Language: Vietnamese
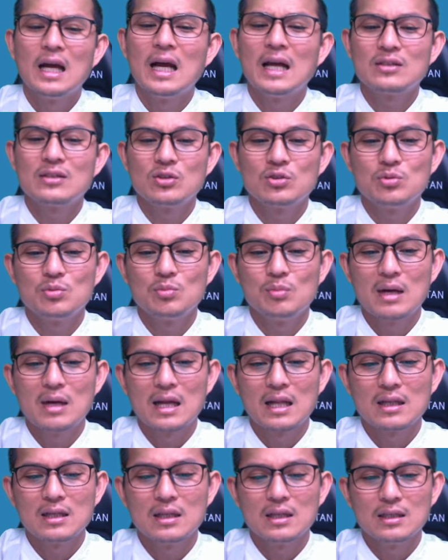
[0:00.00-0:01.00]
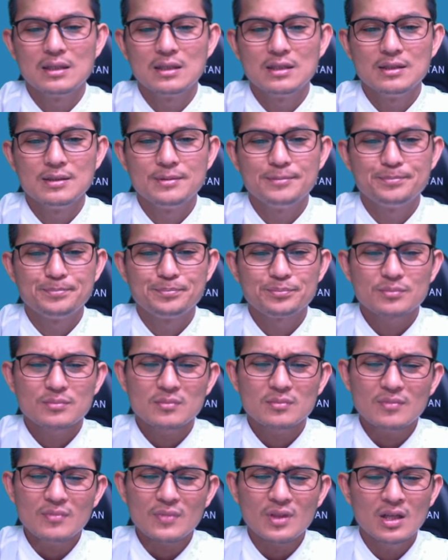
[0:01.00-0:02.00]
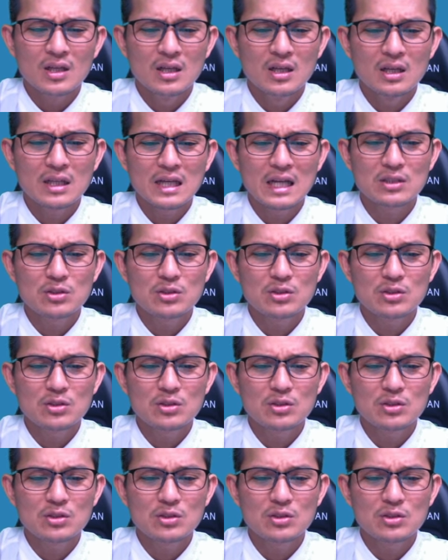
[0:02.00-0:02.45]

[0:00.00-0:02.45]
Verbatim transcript: Cho chúng bạn hãy cái